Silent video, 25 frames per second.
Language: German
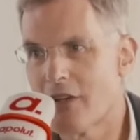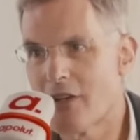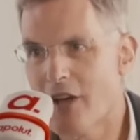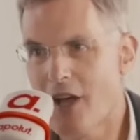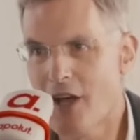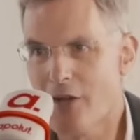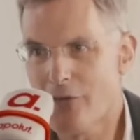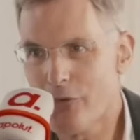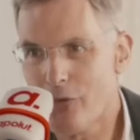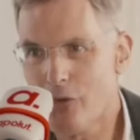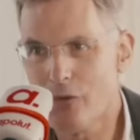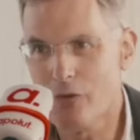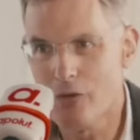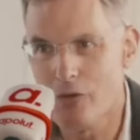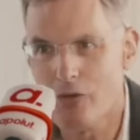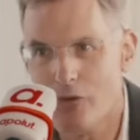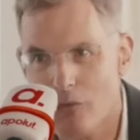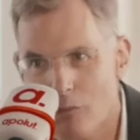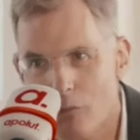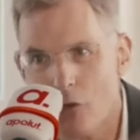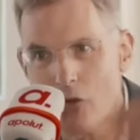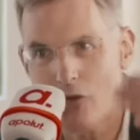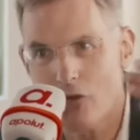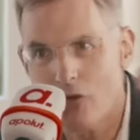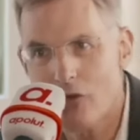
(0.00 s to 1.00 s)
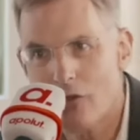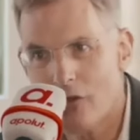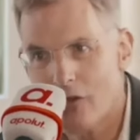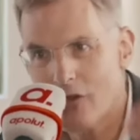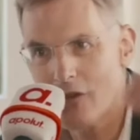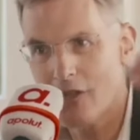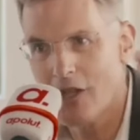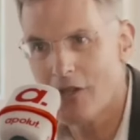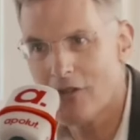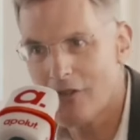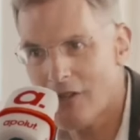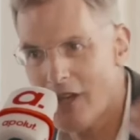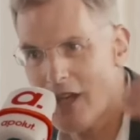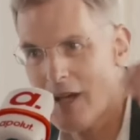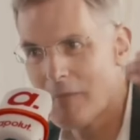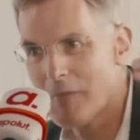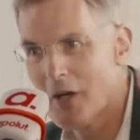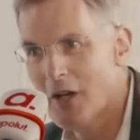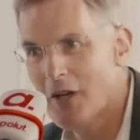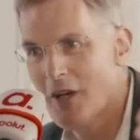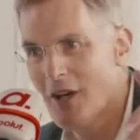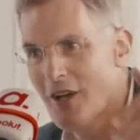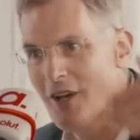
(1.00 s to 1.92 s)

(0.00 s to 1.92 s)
Also Sie müssen, deshalb